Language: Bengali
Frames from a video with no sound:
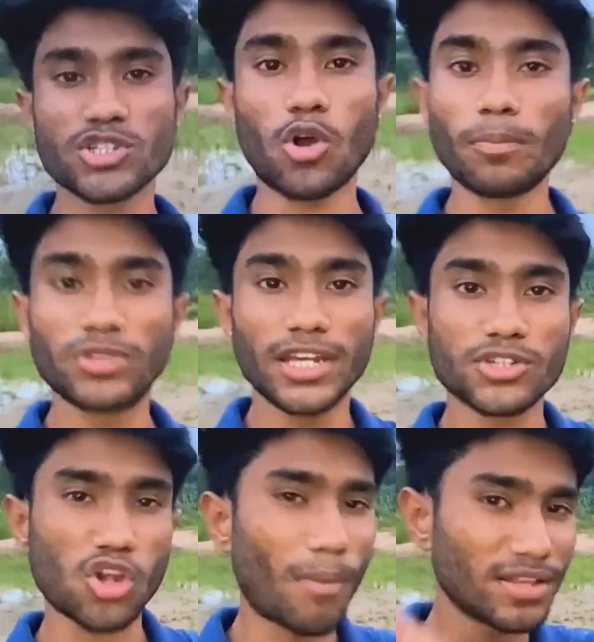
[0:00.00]
সব দিন
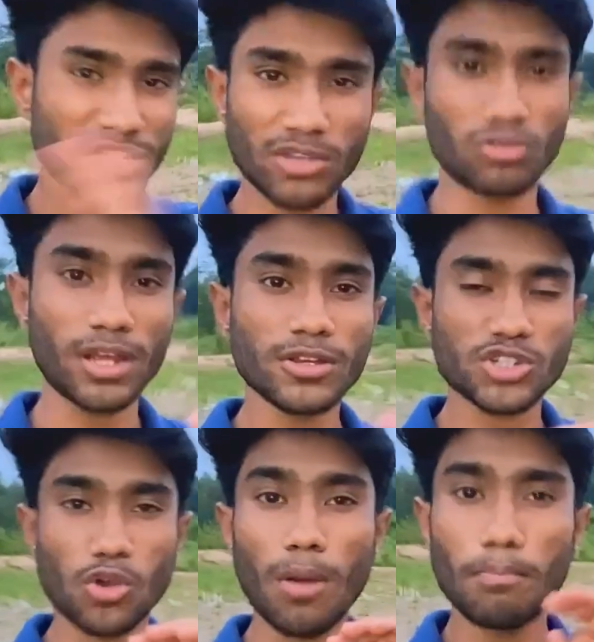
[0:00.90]
সমান যাইতো না
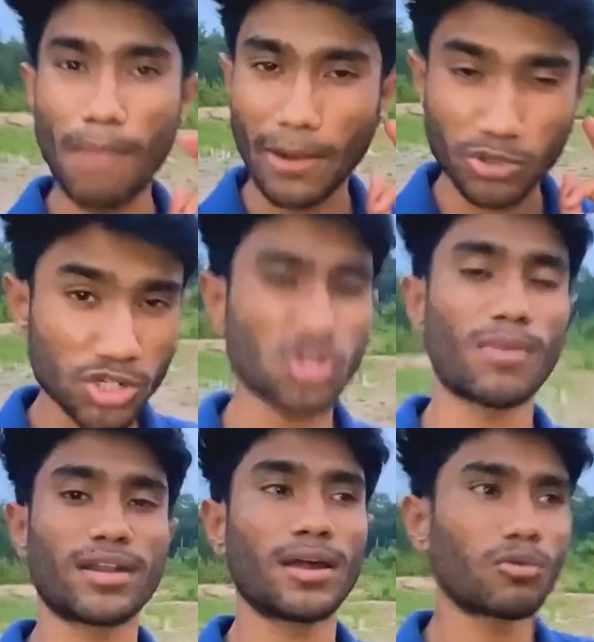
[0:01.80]
সব মানুষও
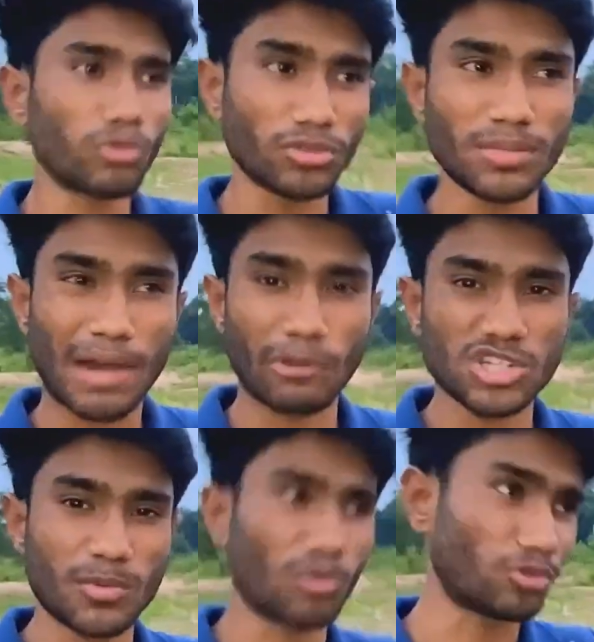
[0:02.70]
সমান না কোনো দিন ভালো
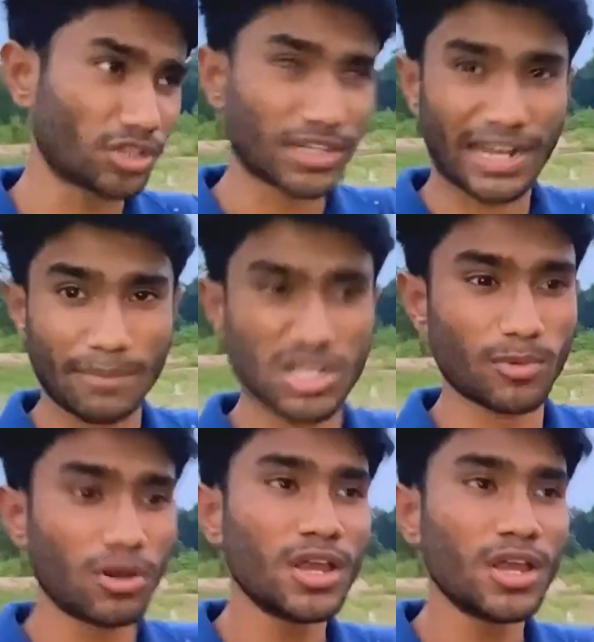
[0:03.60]
যাবো কোনো দিন খারাপ যাবো